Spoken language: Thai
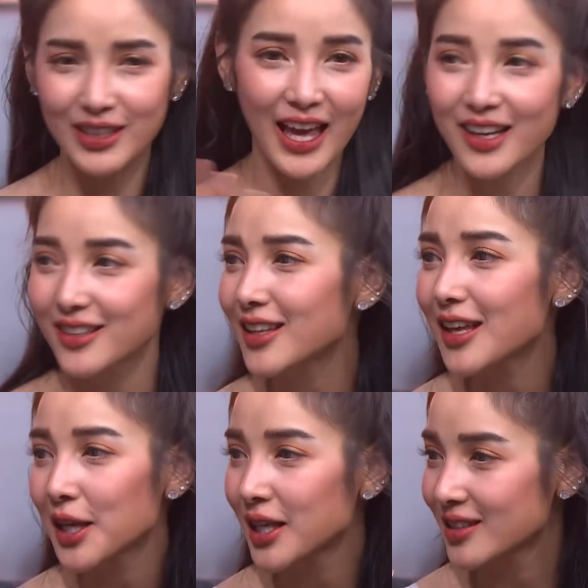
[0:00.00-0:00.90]
แค่นั้น
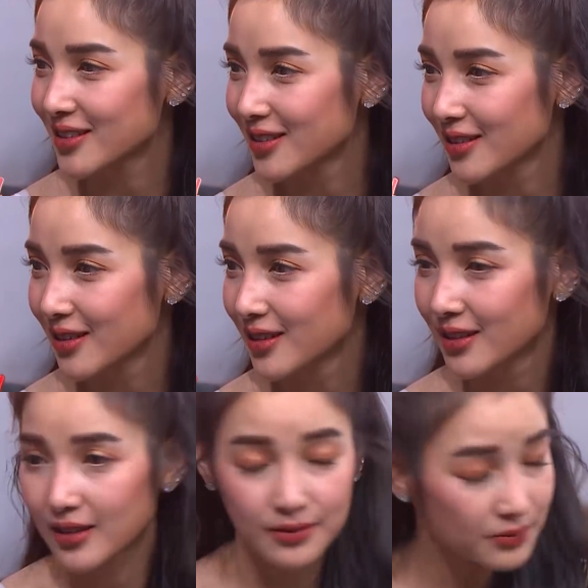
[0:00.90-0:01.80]
เองคุณแพ
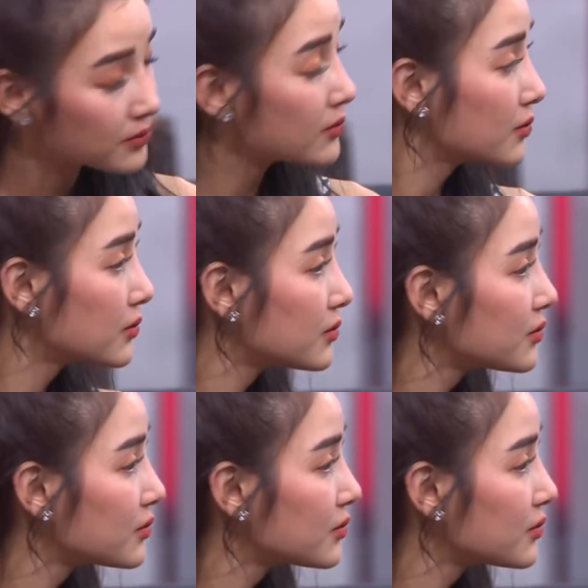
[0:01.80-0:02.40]
ทถ้าได้เจ